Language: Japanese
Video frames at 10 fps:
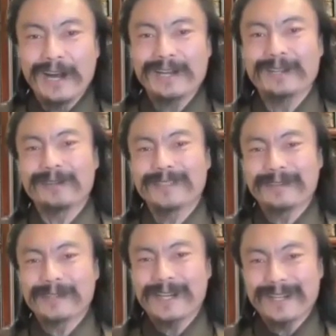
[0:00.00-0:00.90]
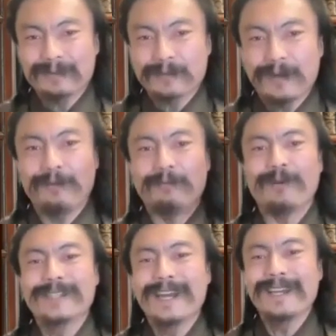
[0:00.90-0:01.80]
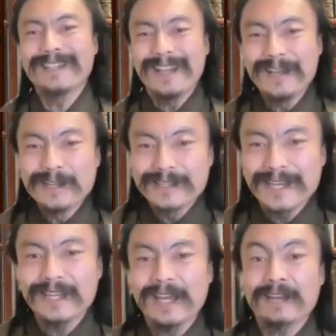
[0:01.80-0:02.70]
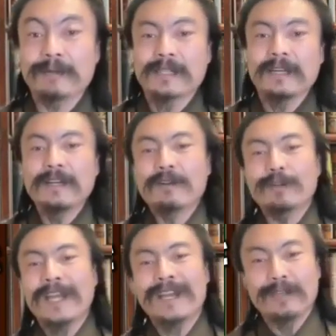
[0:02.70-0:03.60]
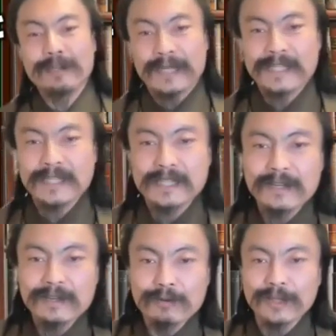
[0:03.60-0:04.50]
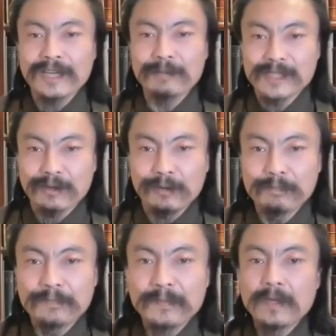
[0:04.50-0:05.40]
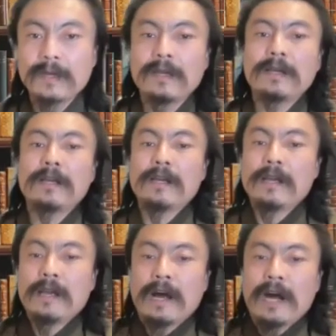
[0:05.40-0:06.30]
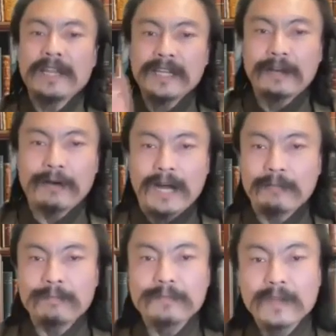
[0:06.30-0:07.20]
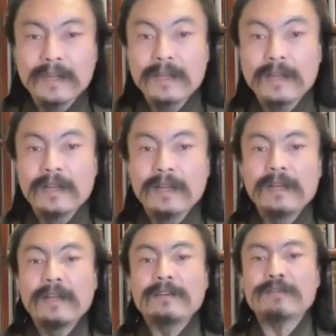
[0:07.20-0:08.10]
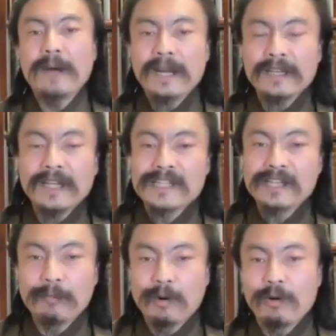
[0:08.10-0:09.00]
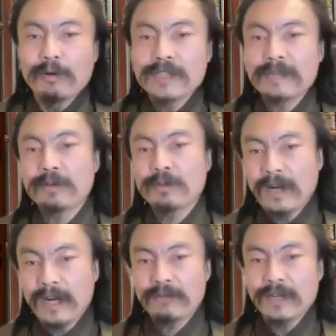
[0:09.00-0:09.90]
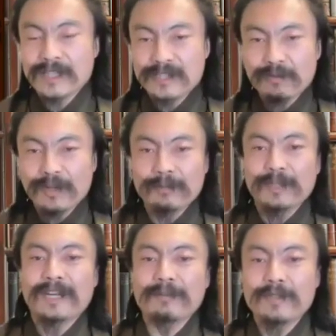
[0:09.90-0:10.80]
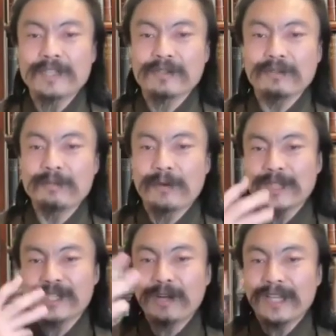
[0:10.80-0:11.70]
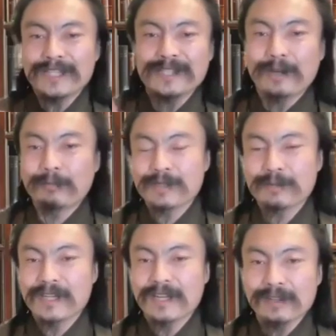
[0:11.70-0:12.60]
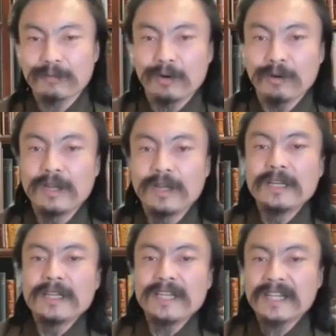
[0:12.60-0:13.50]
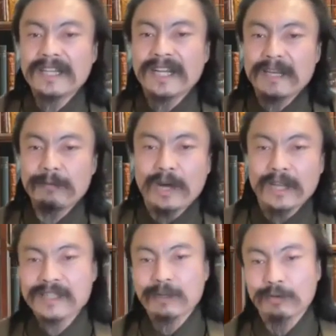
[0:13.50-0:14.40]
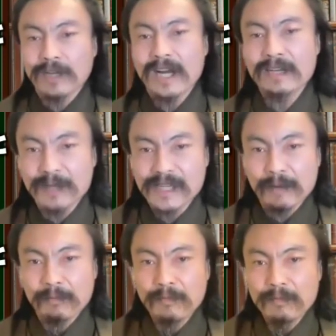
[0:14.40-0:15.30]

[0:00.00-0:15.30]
ありがとうございます、ありがとうございます。あ、もう全員で、全員手を挙げました。答えを言います。答え言いますよ。あなたは、生まれて一度も自分の母親、父親でも誰でもいいですけど、今私と話してるかもしれませんけれども、一回も話したことがありません。